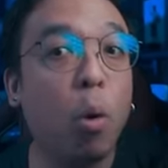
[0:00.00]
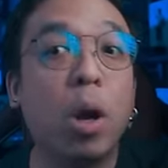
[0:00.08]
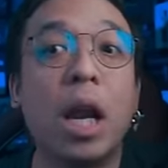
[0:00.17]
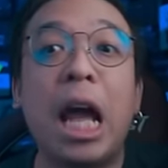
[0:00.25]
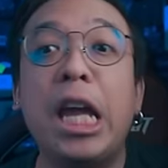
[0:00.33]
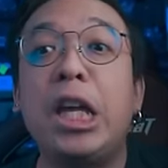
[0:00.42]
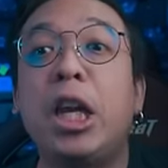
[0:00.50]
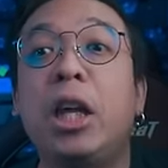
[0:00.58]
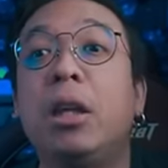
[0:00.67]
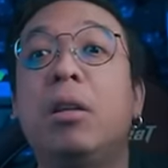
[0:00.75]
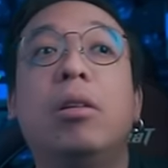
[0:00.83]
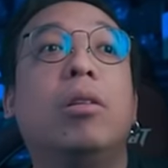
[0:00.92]
โดนไล่ใน
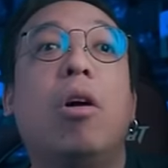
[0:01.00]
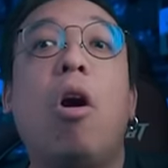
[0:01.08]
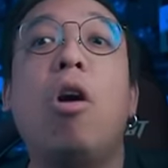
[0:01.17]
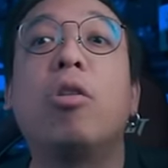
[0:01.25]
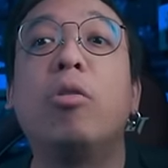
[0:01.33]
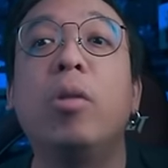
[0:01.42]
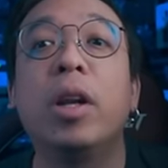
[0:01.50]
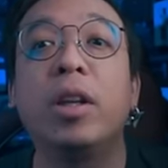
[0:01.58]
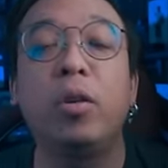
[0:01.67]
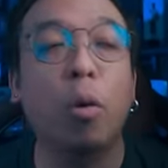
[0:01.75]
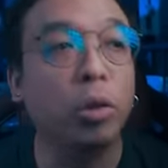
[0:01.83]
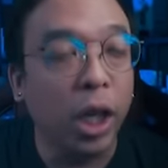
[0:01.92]
ห้องนู้นนะ
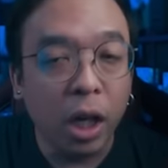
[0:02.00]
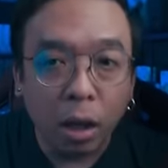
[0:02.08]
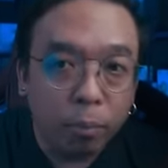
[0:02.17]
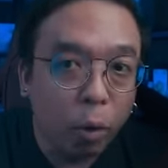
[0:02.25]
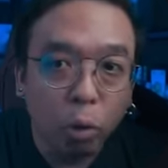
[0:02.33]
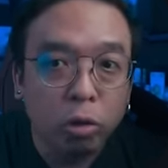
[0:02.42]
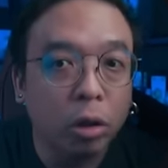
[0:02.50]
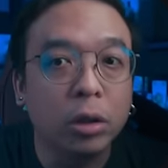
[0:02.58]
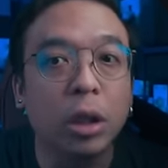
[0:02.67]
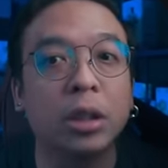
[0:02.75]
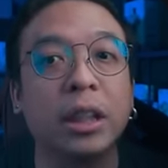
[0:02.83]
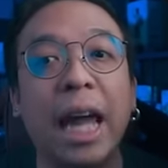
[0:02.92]
ที่โดนยิงตึกตึก
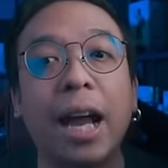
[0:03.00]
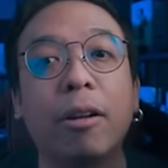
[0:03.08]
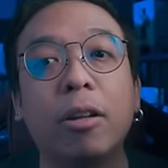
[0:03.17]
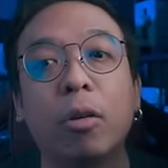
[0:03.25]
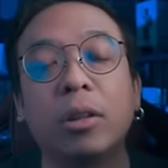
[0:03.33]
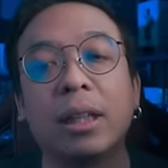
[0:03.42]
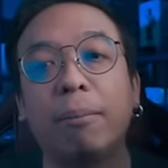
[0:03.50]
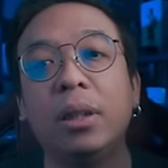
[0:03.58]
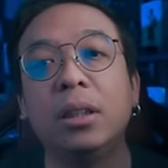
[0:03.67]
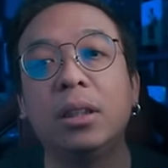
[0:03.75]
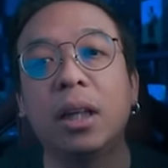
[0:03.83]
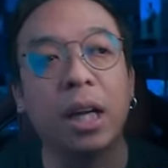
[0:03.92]
ตึกที่แย่งโทรศัพท์มื
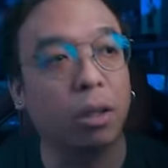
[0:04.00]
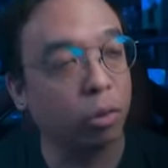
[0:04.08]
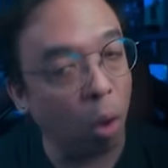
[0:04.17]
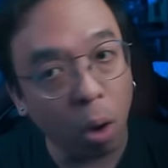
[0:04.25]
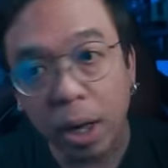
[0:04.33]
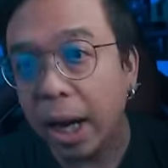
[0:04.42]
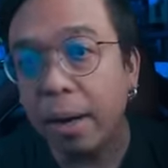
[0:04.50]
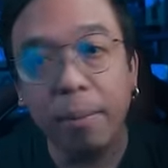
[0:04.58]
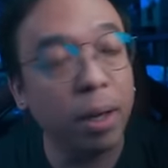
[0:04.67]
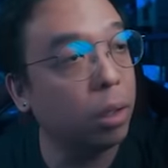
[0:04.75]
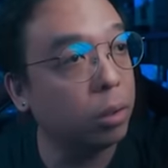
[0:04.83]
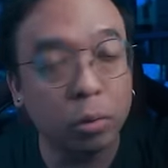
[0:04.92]
อถือกันอะตอนนั้น
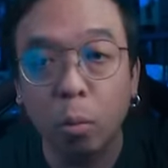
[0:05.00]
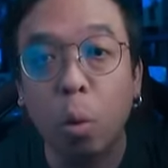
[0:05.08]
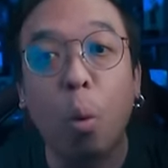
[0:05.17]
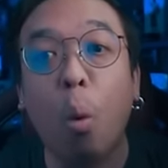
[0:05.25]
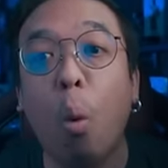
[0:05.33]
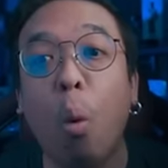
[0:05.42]
มันก็โห